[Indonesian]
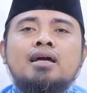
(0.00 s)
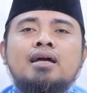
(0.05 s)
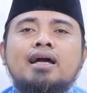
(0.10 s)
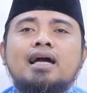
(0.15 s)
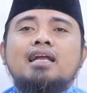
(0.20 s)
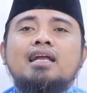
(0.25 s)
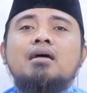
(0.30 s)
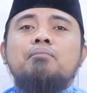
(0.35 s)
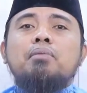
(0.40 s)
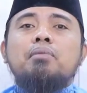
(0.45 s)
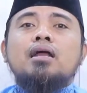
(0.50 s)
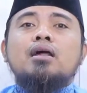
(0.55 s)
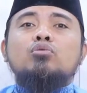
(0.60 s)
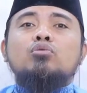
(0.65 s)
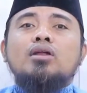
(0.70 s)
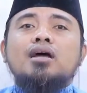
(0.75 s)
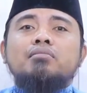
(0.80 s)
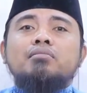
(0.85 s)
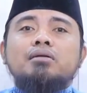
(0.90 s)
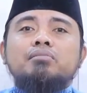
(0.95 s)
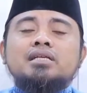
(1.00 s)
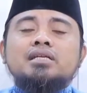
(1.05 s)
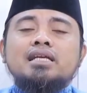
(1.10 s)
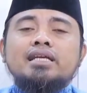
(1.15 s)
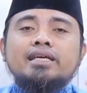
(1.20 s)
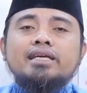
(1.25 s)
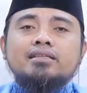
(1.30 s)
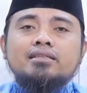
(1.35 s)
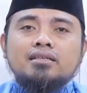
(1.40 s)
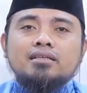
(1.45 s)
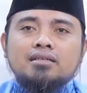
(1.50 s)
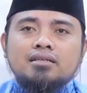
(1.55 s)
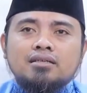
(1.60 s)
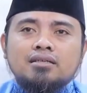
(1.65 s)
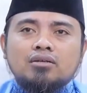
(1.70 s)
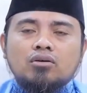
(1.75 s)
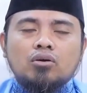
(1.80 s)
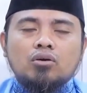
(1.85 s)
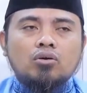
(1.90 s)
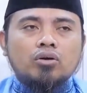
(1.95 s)
Karena para ulama
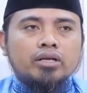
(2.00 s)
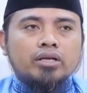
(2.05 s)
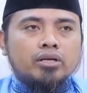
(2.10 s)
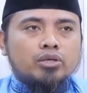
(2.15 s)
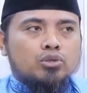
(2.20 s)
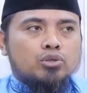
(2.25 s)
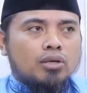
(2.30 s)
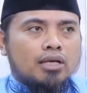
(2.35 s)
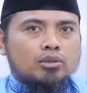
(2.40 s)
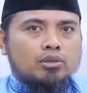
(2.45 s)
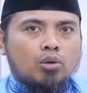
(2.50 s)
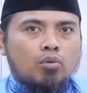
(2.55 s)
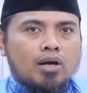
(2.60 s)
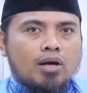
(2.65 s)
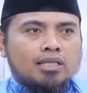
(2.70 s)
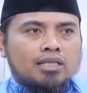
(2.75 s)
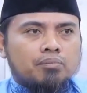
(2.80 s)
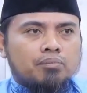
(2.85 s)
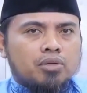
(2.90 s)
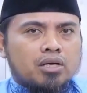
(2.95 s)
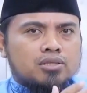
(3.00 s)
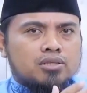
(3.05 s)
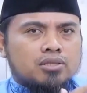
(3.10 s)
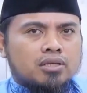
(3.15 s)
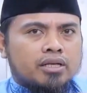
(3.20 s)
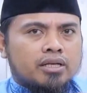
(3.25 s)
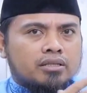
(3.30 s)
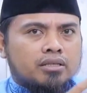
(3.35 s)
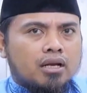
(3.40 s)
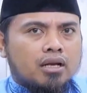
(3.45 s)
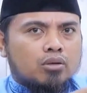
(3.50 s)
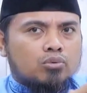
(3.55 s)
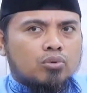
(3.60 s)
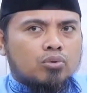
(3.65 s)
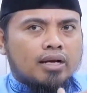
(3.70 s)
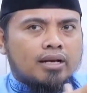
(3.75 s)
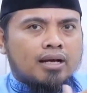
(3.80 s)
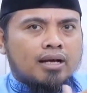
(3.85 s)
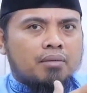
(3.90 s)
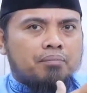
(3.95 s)
meneliti, oh ini sholat rawatib yang sering
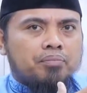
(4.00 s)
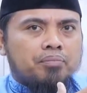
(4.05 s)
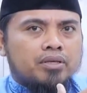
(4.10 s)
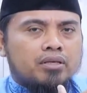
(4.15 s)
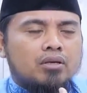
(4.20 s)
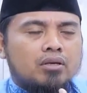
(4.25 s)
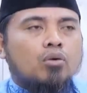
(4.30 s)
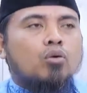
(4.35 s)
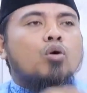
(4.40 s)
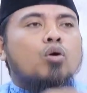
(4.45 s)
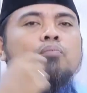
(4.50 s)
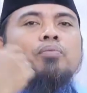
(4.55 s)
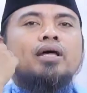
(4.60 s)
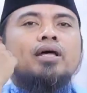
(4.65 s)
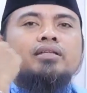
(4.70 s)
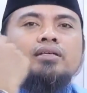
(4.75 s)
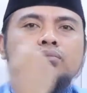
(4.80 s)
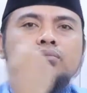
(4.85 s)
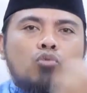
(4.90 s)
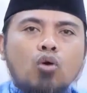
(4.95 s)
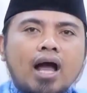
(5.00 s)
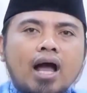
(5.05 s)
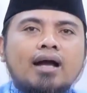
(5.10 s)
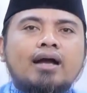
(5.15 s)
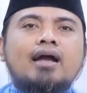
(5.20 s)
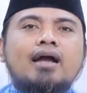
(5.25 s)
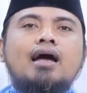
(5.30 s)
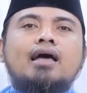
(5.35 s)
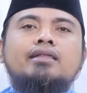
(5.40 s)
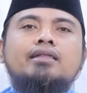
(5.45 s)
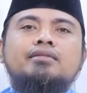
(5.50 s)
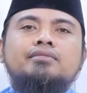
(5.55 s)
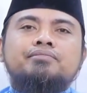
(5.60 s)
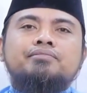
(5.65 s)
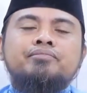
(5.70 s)
dilakukan Nabi. Oh berarti ini mu'akad.